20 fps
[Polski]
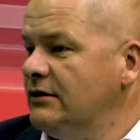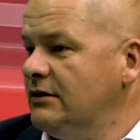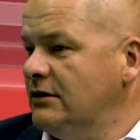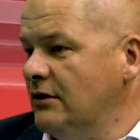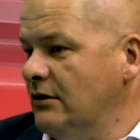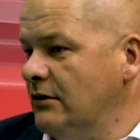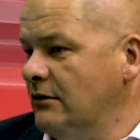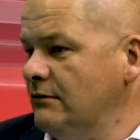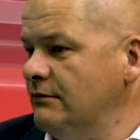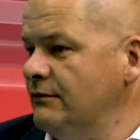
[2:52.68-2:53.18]

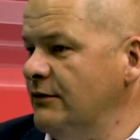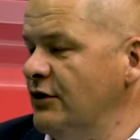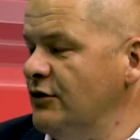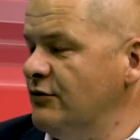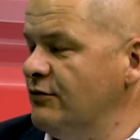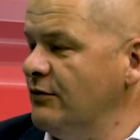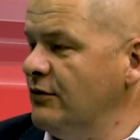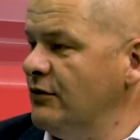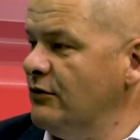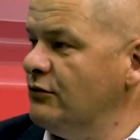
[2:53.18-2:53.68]
to
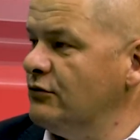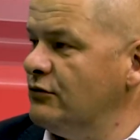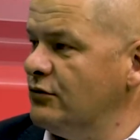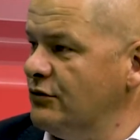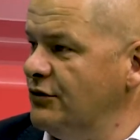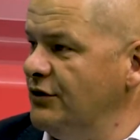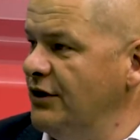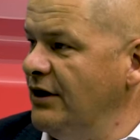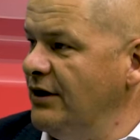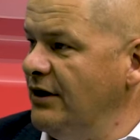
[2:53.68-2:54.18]
mieliśmy
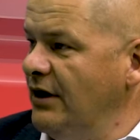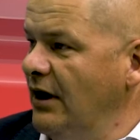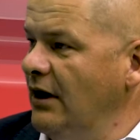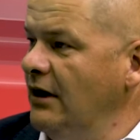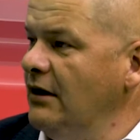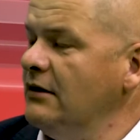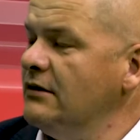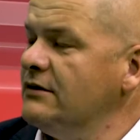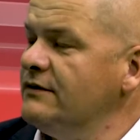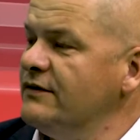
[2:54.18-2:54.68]

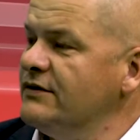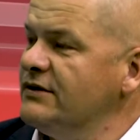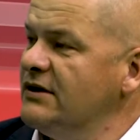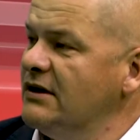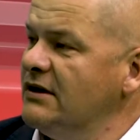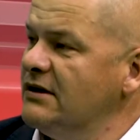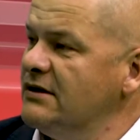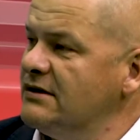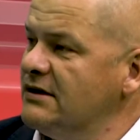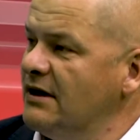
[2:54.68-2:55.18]
utrudnienia
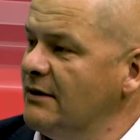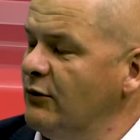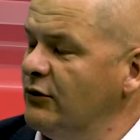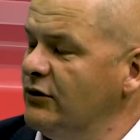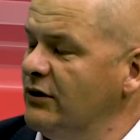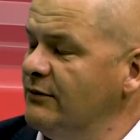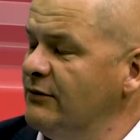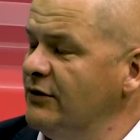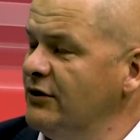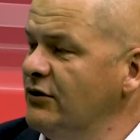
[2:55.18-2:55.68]
związane z
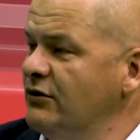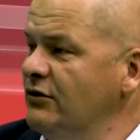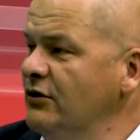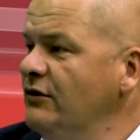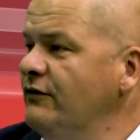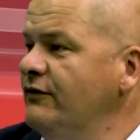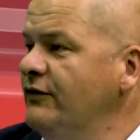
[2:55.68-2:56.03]
remontem tej drogi.